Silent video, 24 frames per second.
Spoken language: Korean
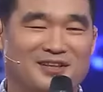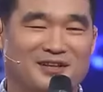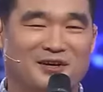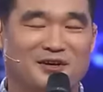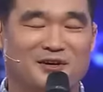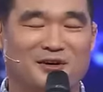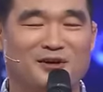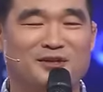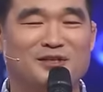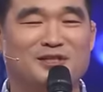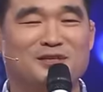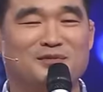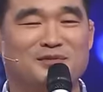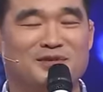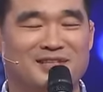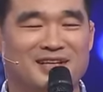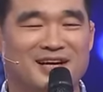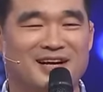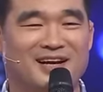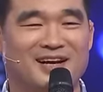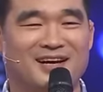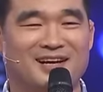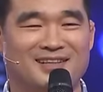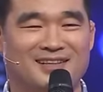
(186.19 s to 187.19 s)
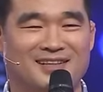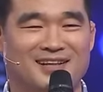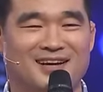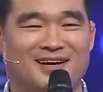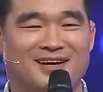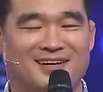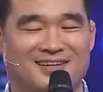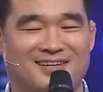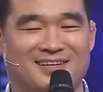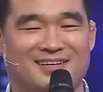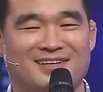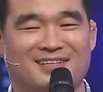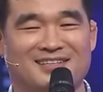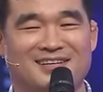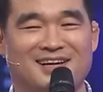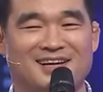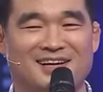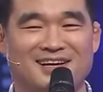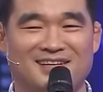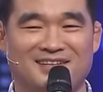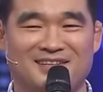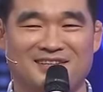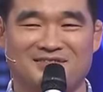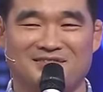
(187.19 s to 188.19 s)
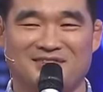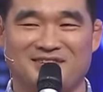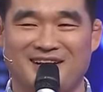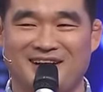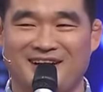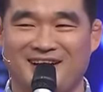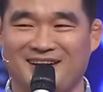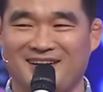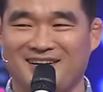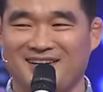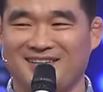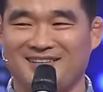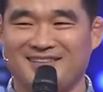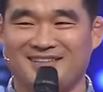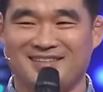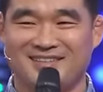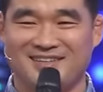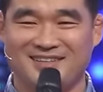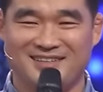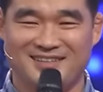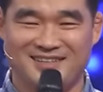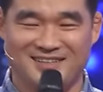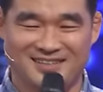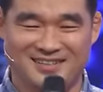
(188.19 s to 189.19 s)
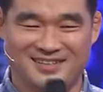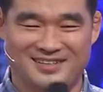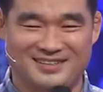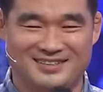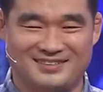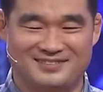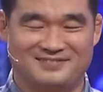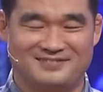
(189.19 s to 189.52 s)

더 열심히 살아야겠다 그렇게 생각이 듭니다. 네.